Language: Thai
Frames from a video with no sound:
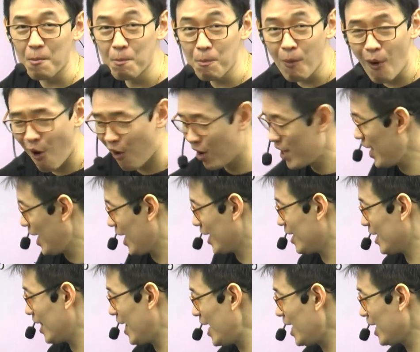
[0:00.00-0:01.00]
มองเห็น
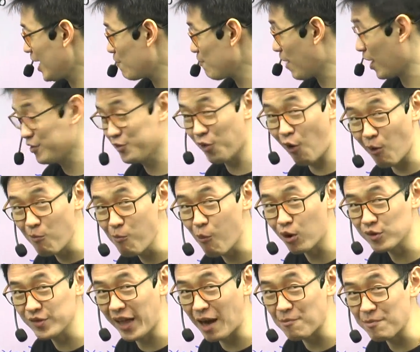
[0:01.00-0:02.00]
x กำลังสองบวก
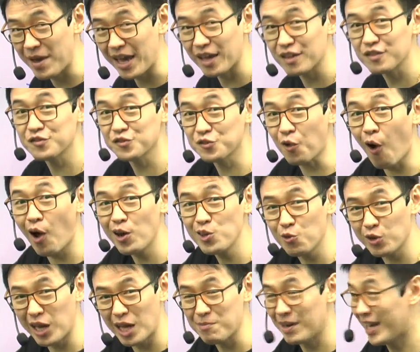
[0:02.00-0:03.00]
สาม x ซ่อนอยู่
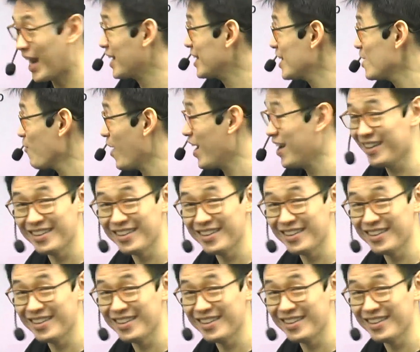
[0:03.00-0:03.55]
ในบรรทัดนี้ไหม